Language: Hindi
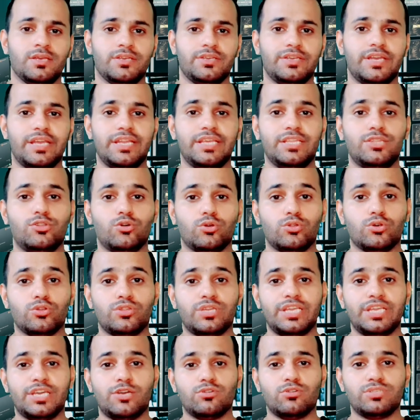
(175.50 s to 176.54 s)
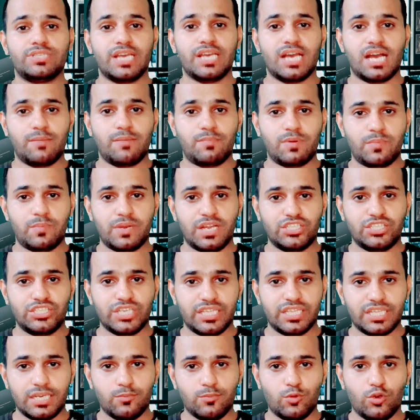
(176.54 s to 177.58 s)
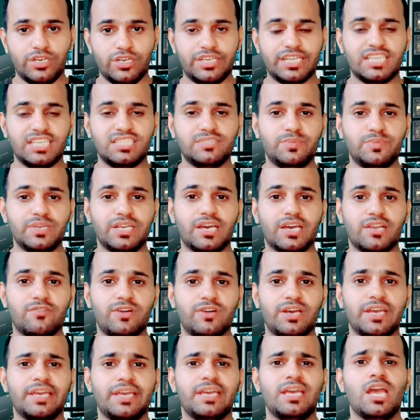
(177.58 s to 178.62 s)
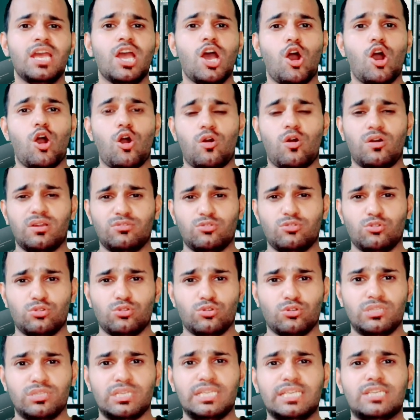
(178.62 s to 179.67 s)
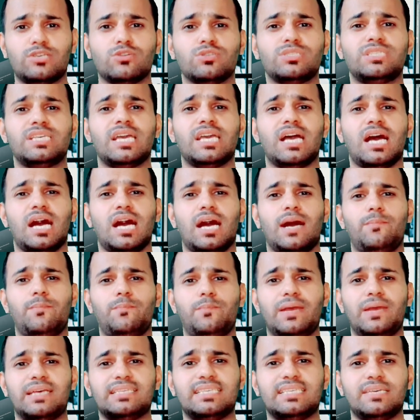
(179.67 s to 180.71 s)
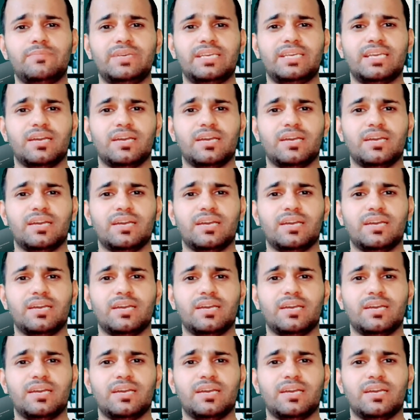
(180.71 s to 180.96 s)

यानी दो दो तरीक़ों से आप अपना चैनल मोनिटाइज भी करवाएं और दो दो तरीक़ों से आप पैसे भी